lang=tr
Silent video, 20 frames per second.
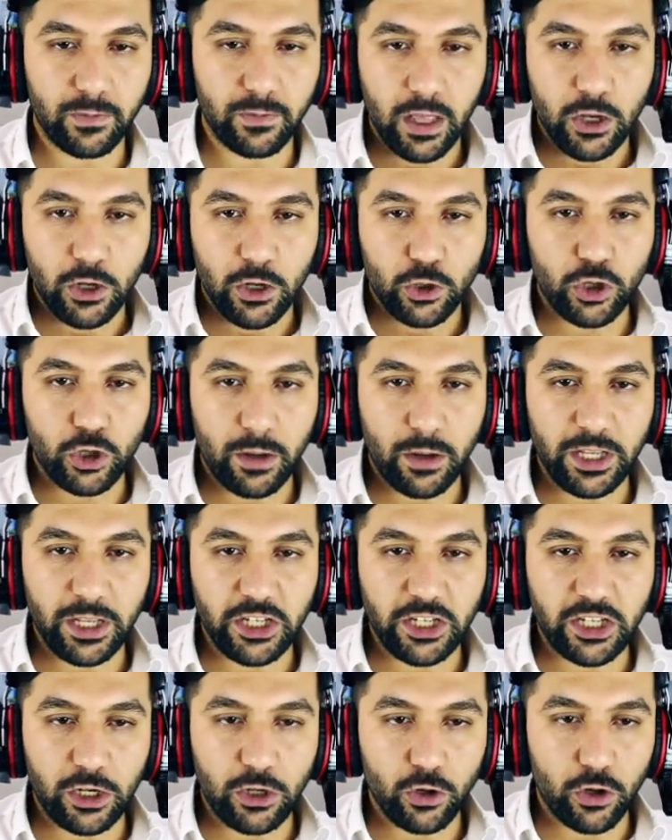Şuraya bir
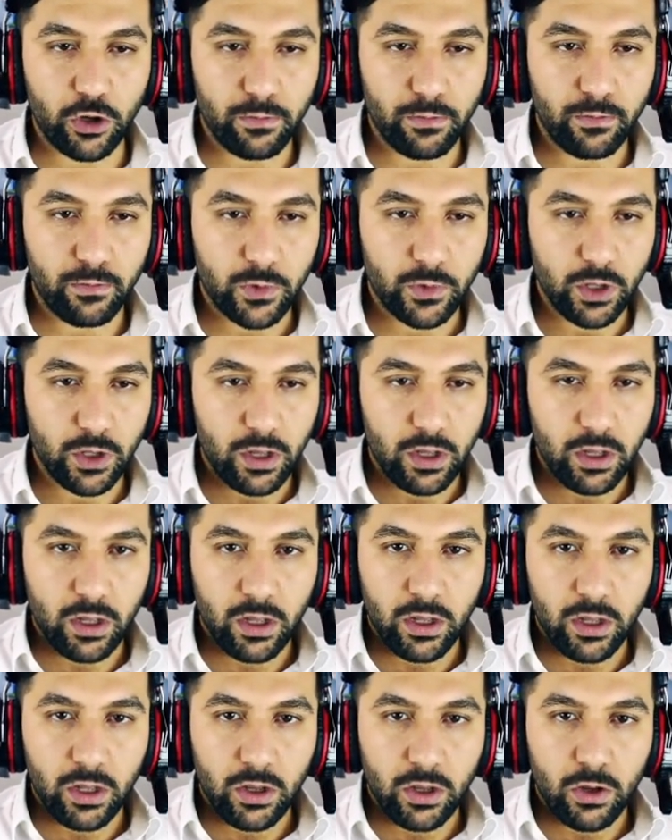inceliyorum.
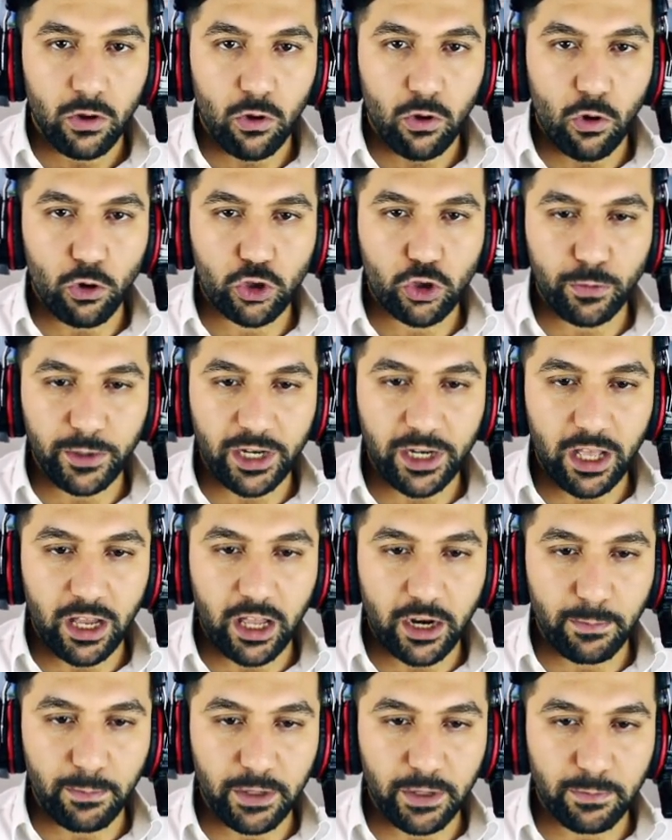Okçu
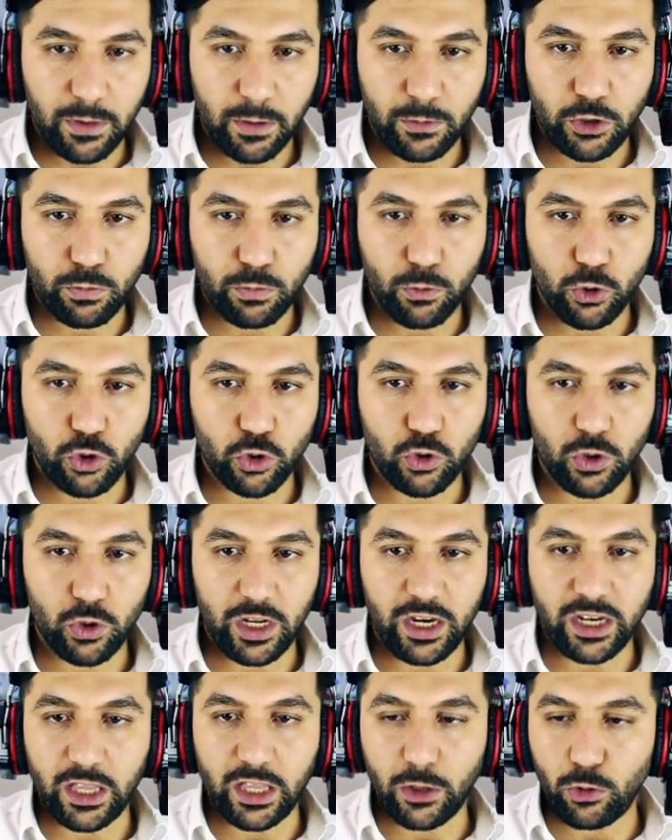binaları bitmemiş. Büyücü
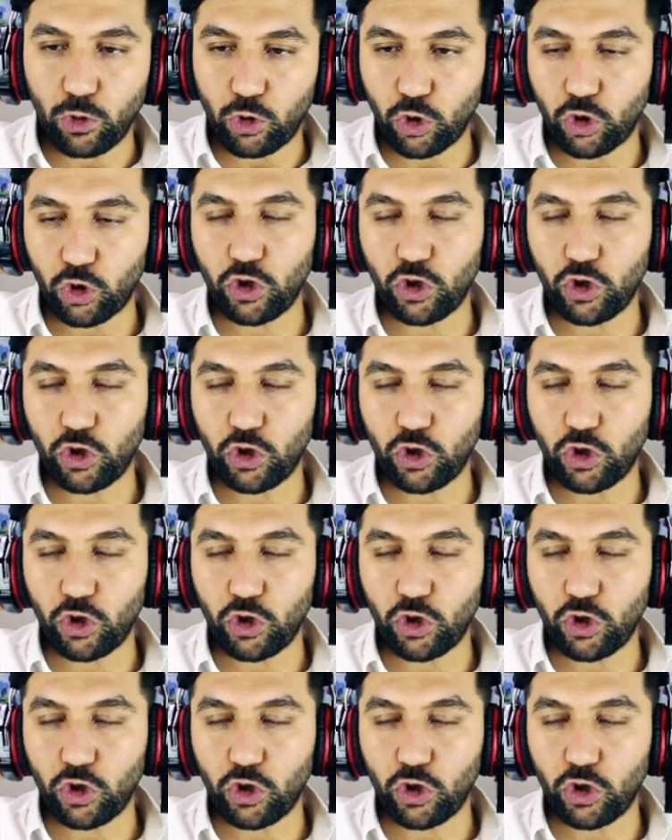kuleleri de düşük.